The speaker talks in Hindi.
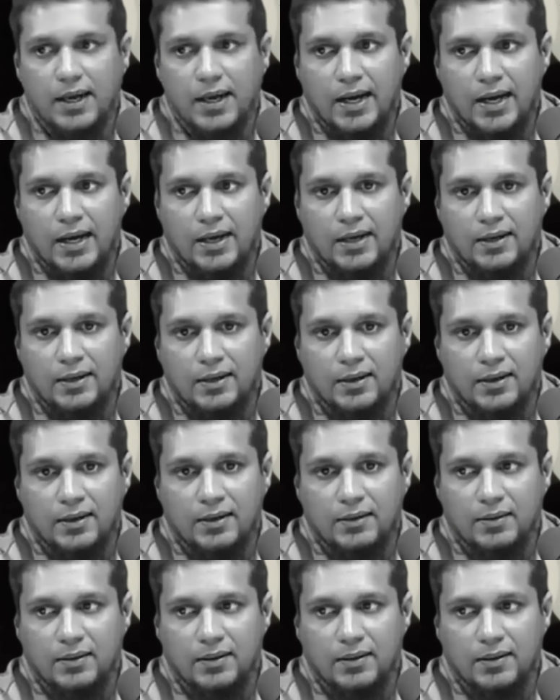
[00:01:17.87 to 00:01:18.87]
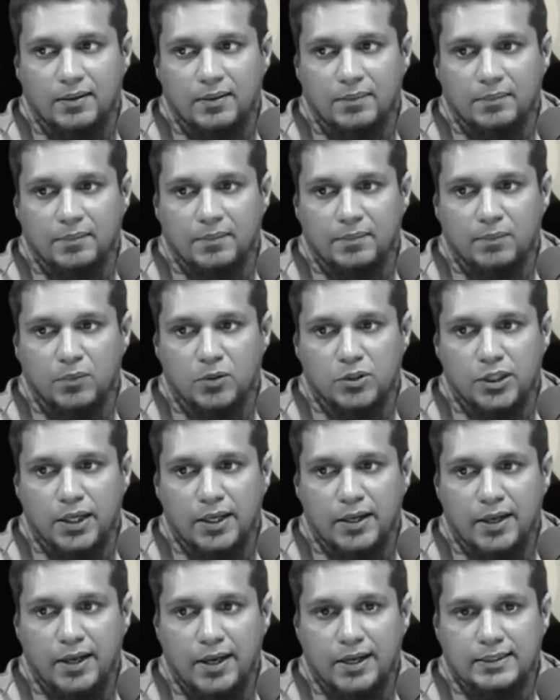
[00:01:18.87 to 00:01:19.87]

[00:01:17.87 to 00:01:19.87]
एंड uh, uh, मुझे